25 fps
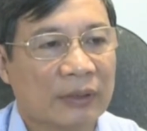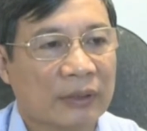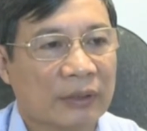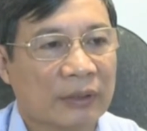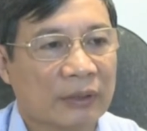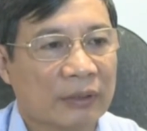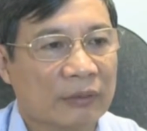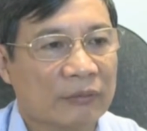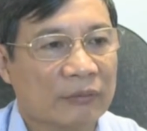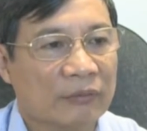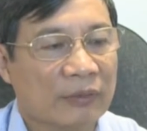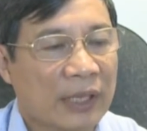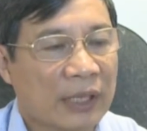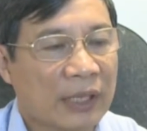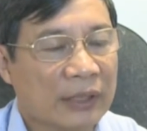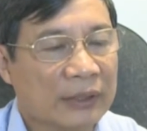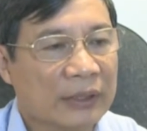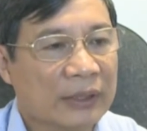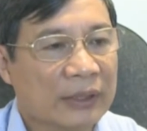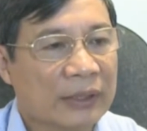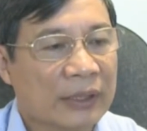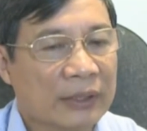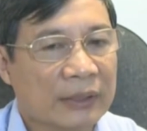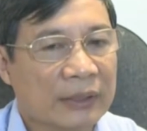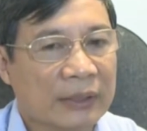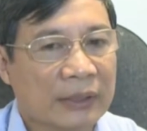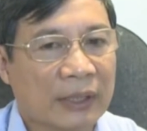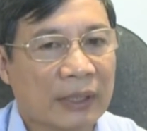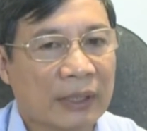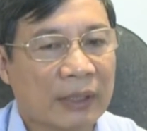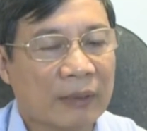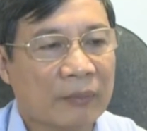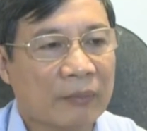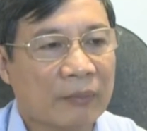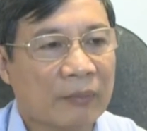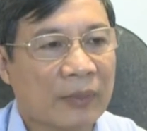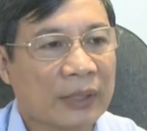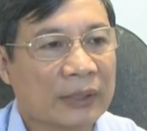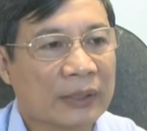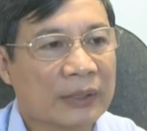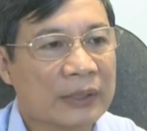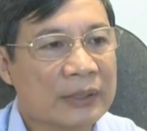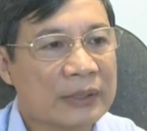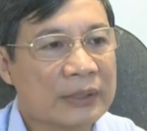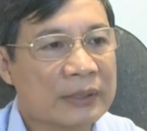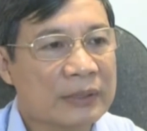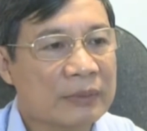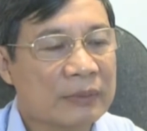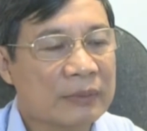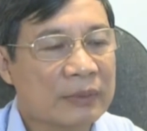Ờ, và những ngành nghề mang
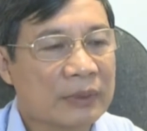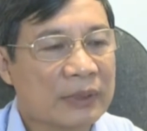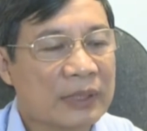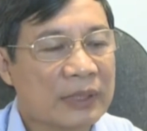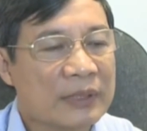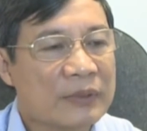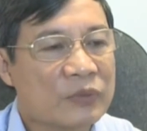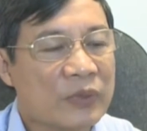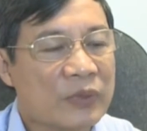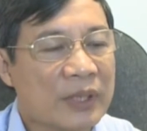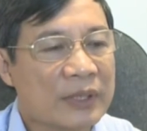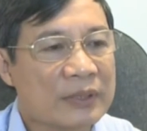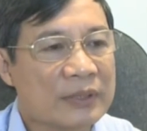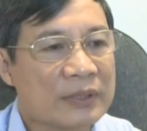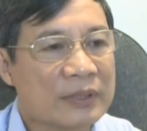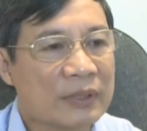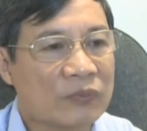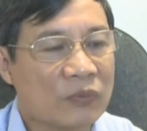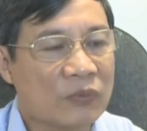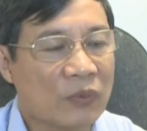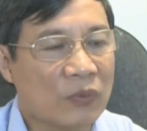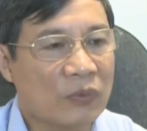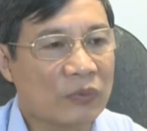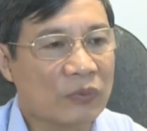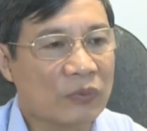tính kinh doanh dịch vụ.